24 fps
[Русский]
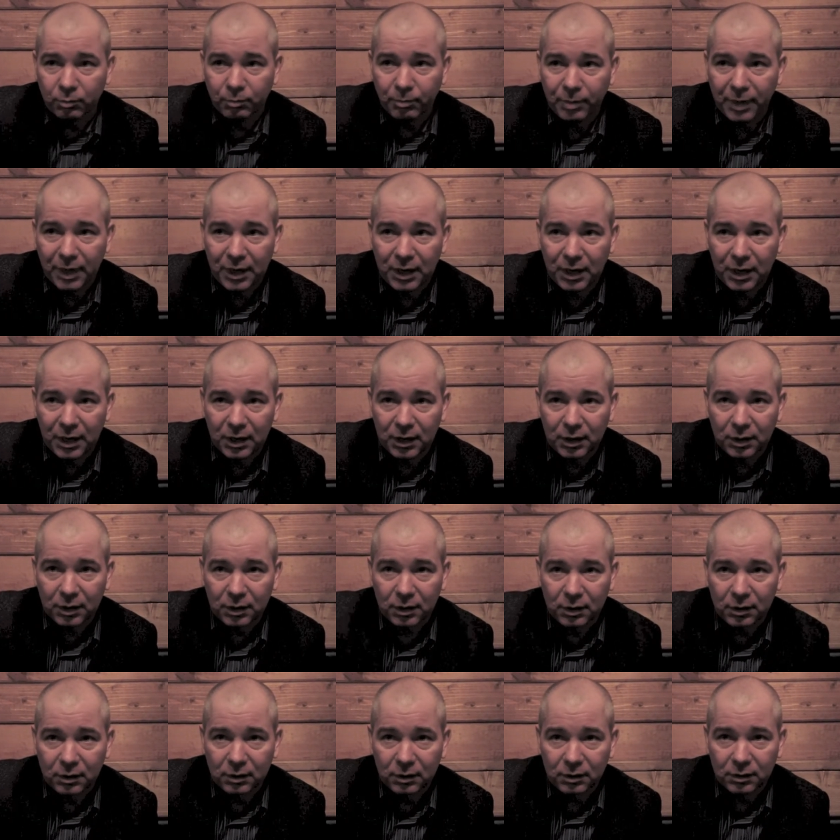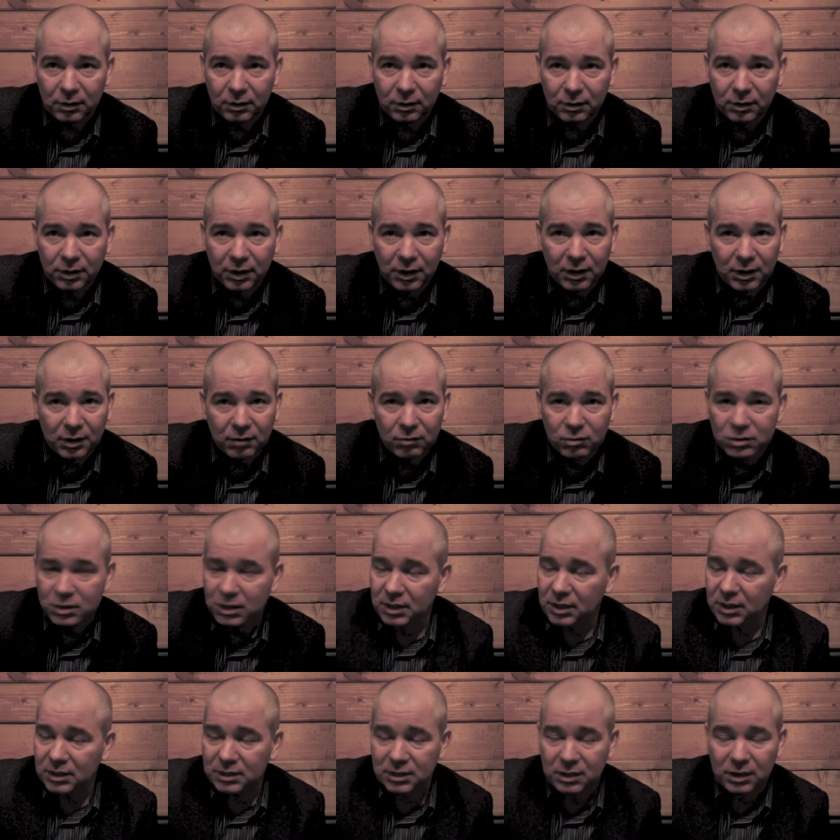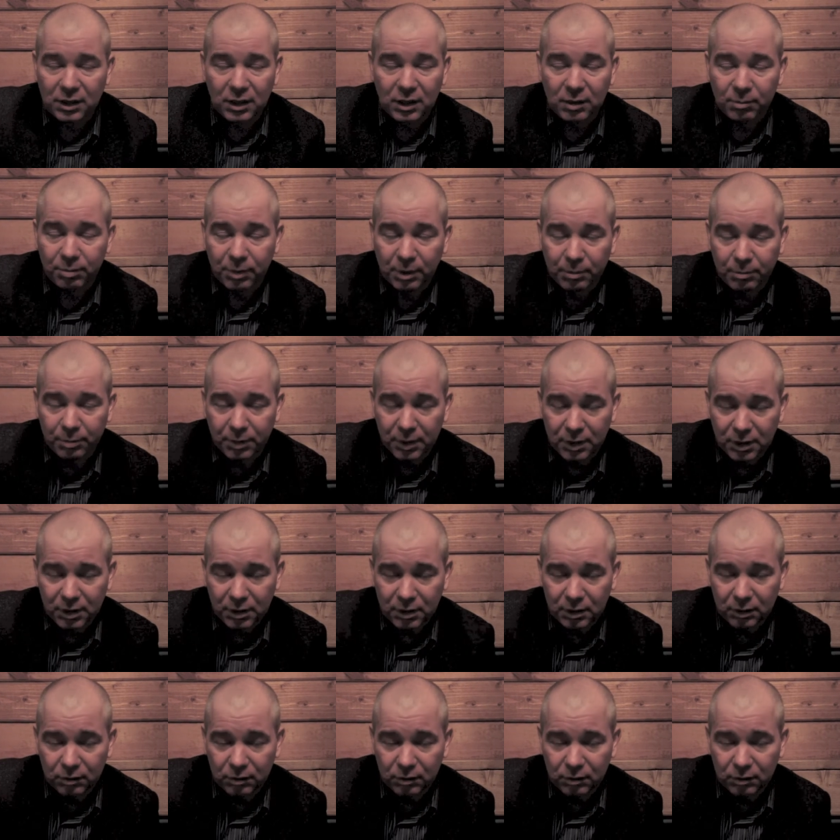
пока э, ни одного заказа не пропало,